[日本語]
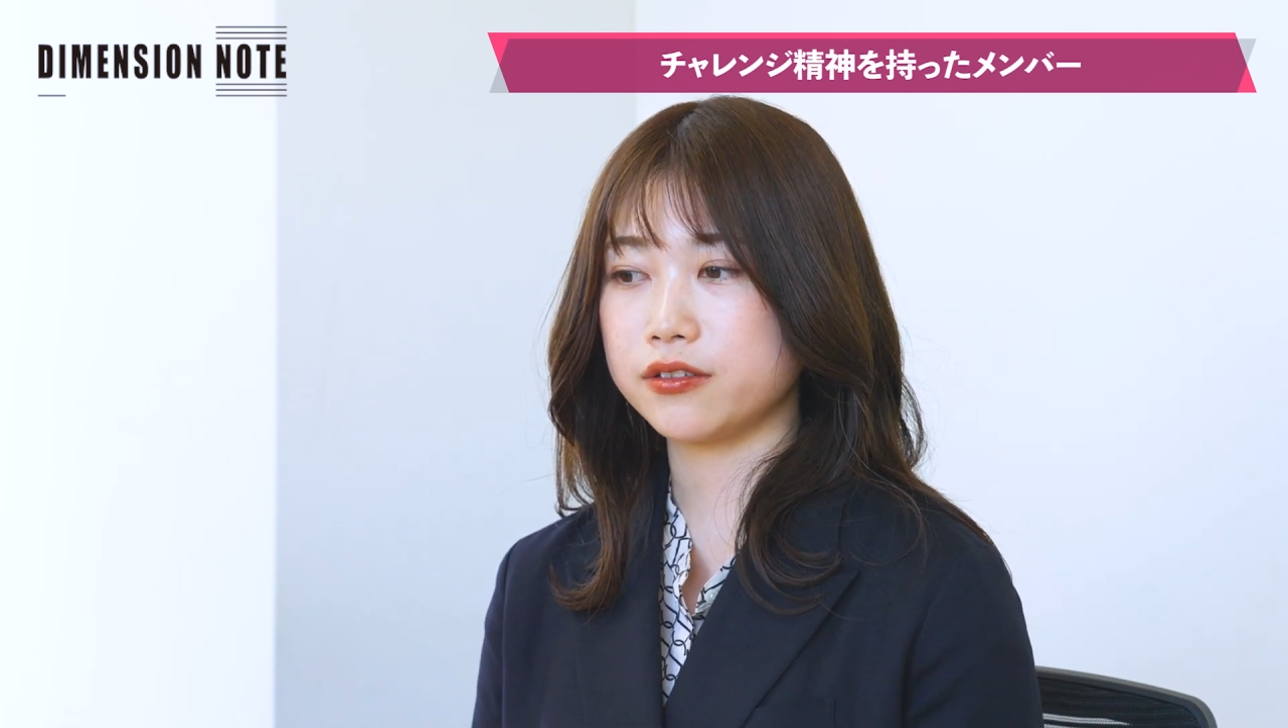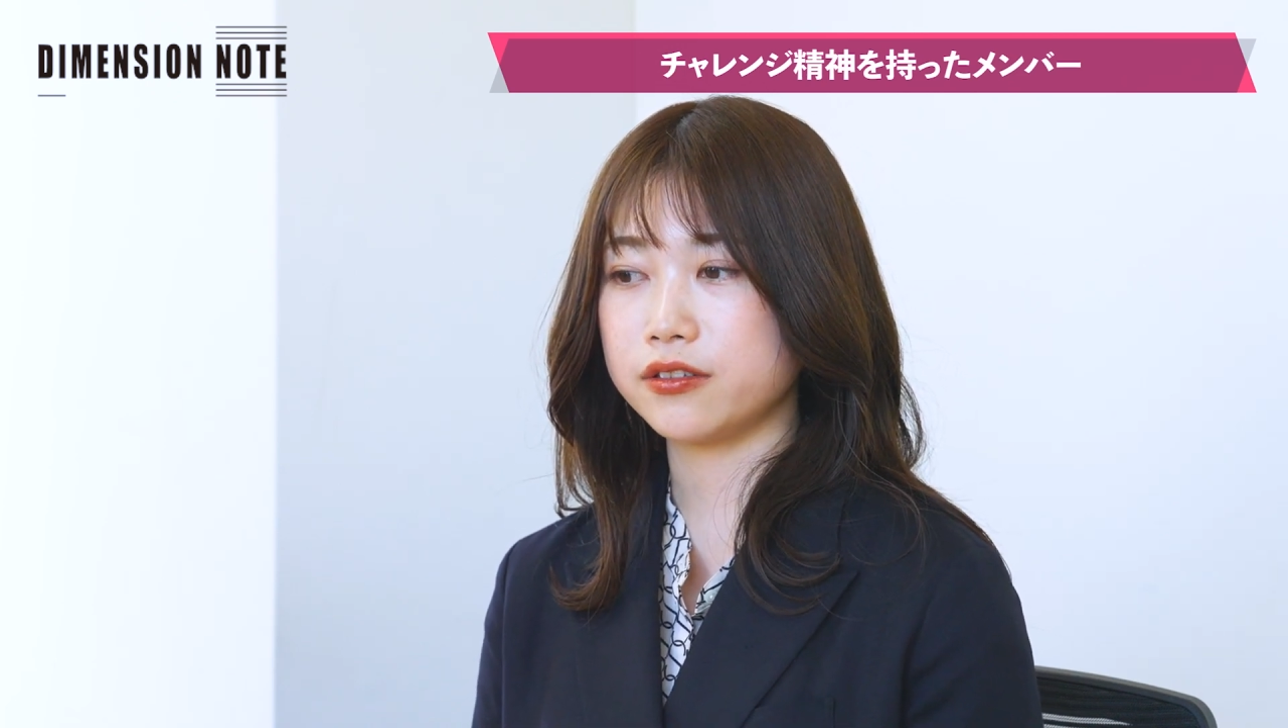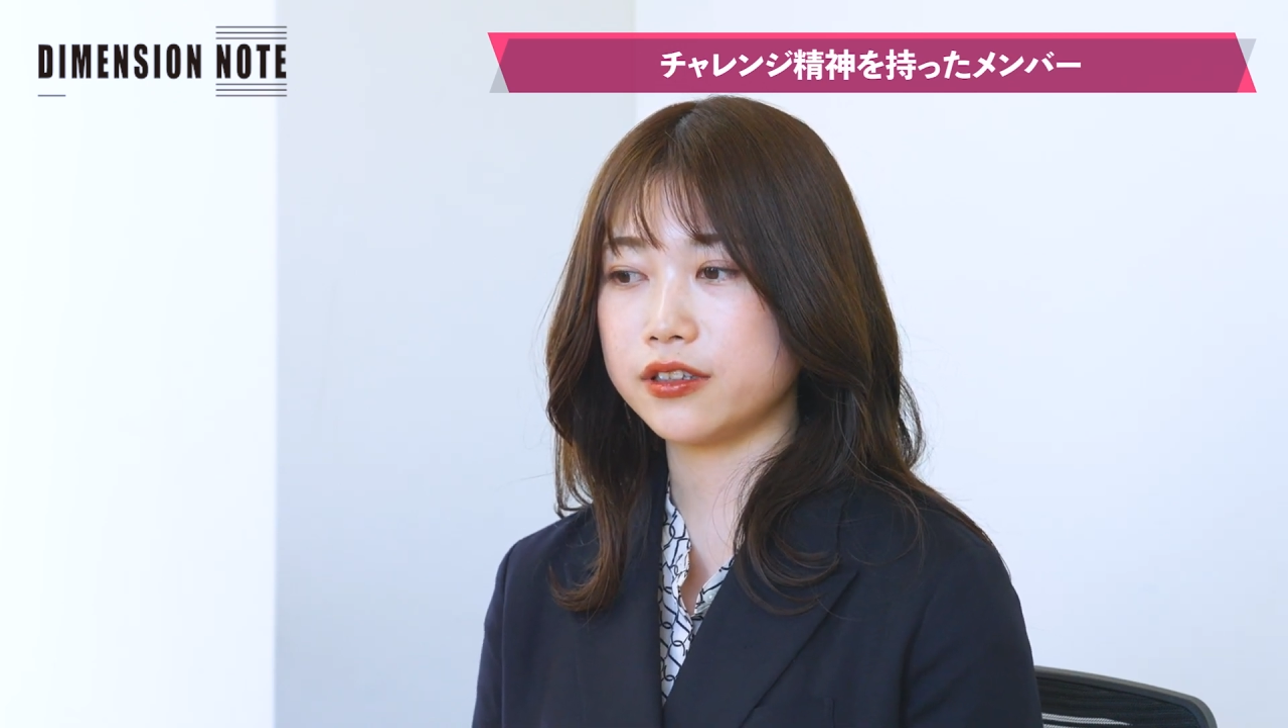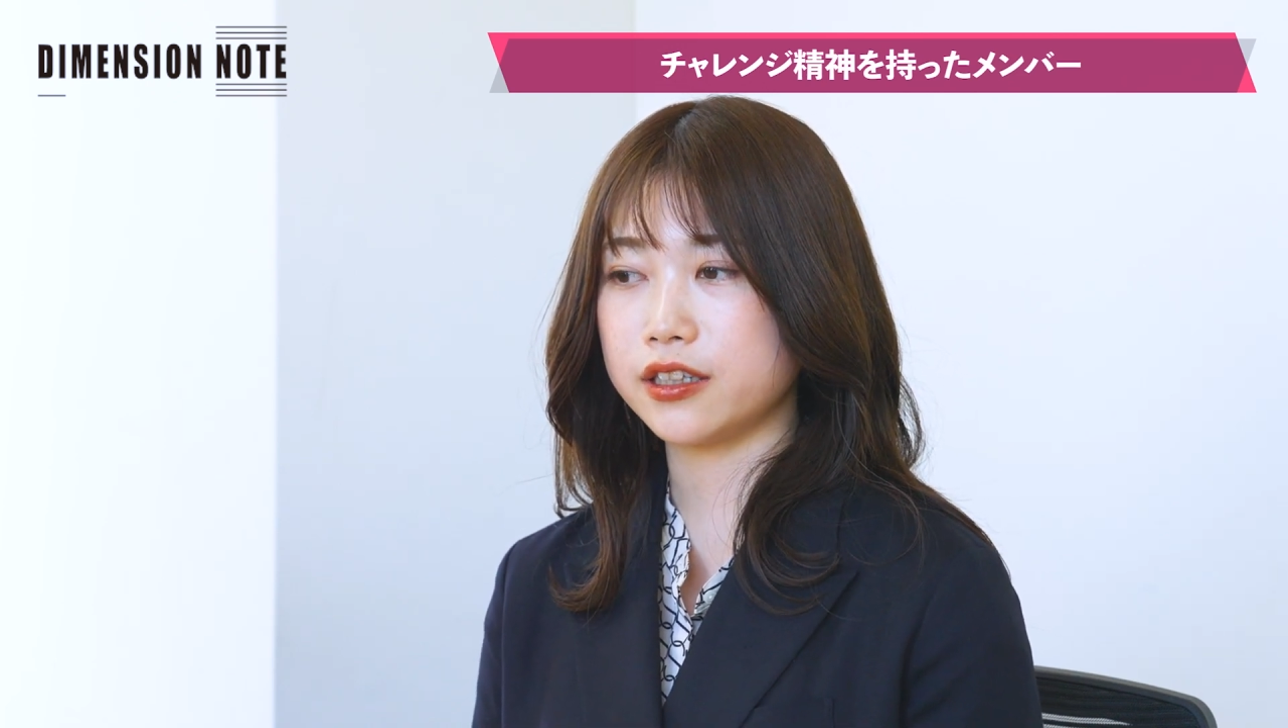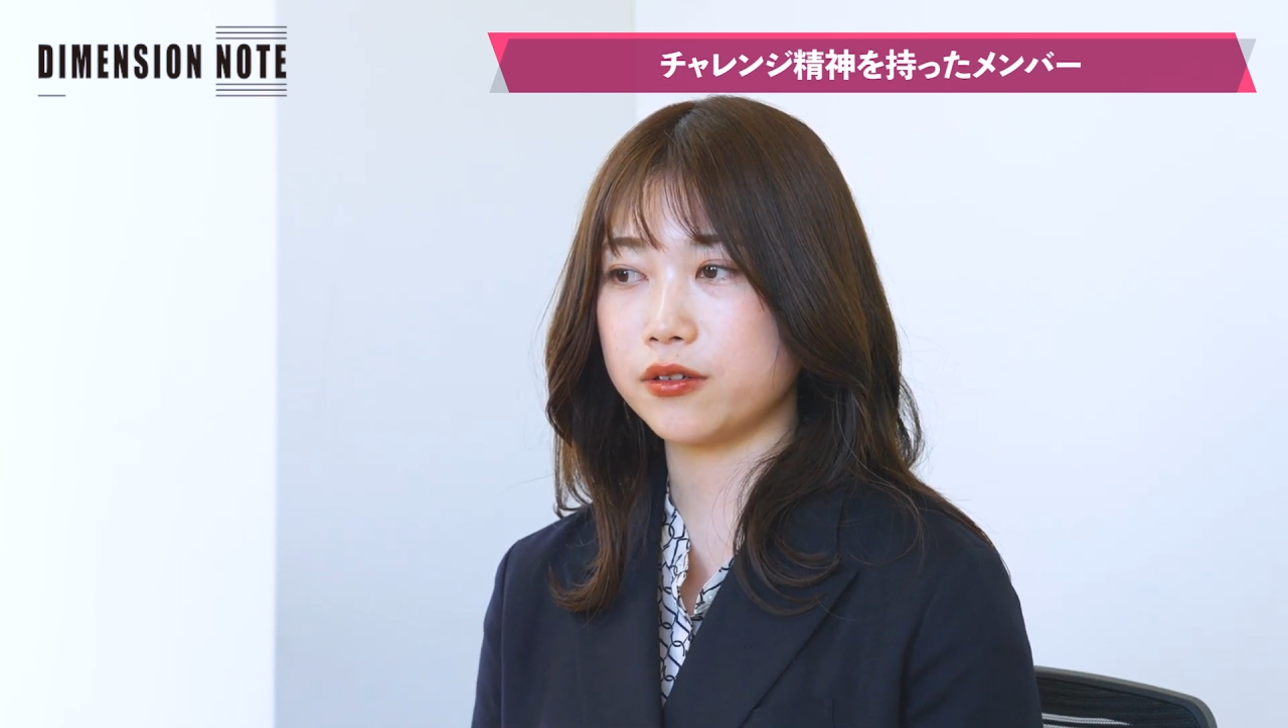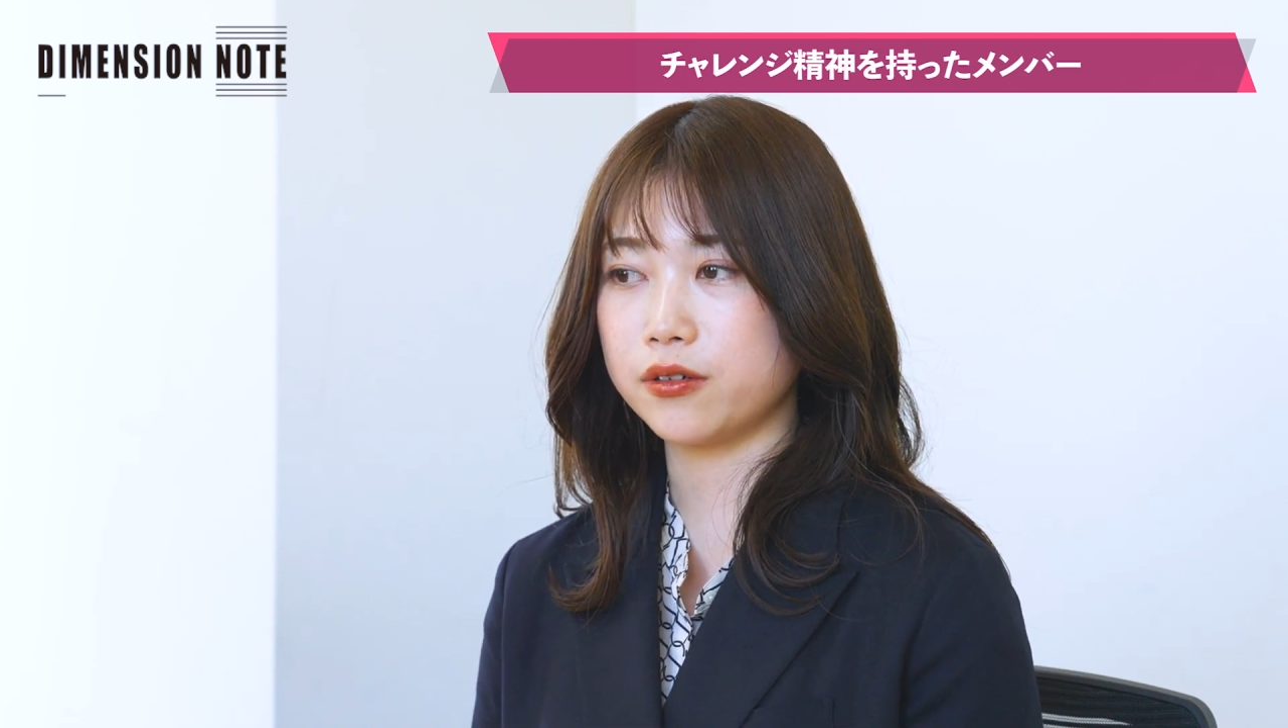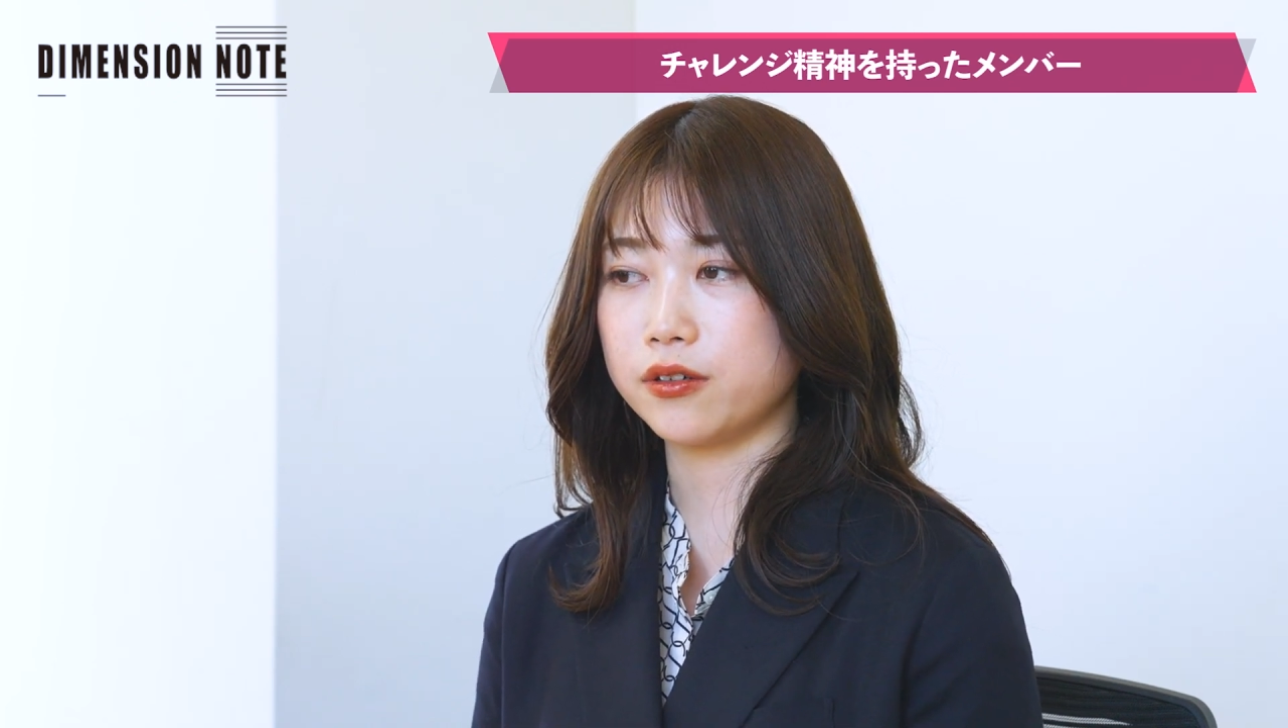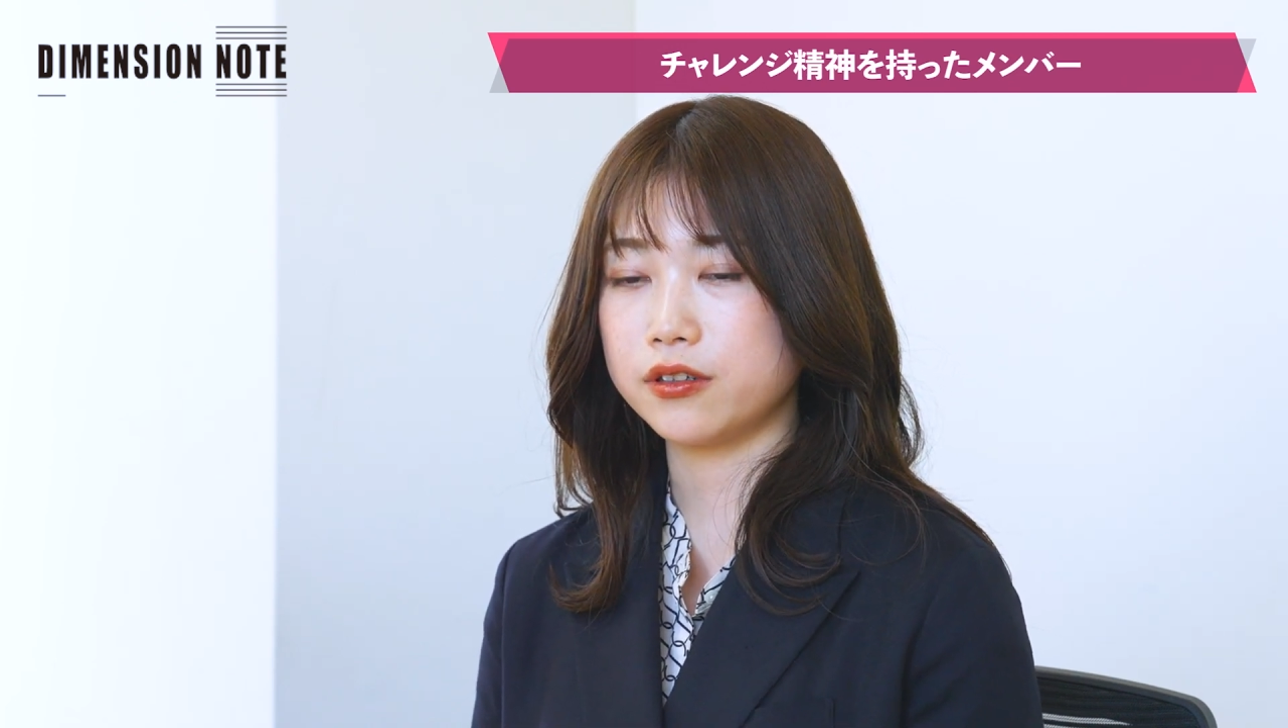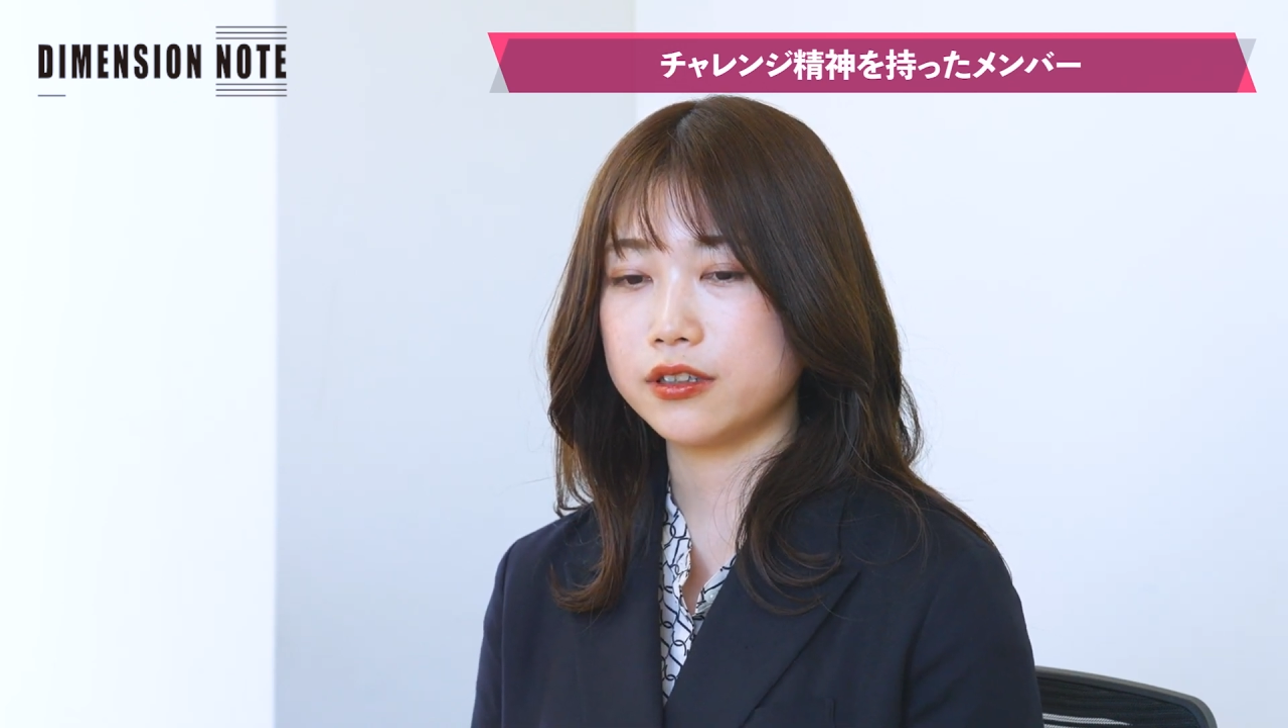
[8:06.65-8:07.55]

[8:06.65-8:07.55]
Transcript: 風にこ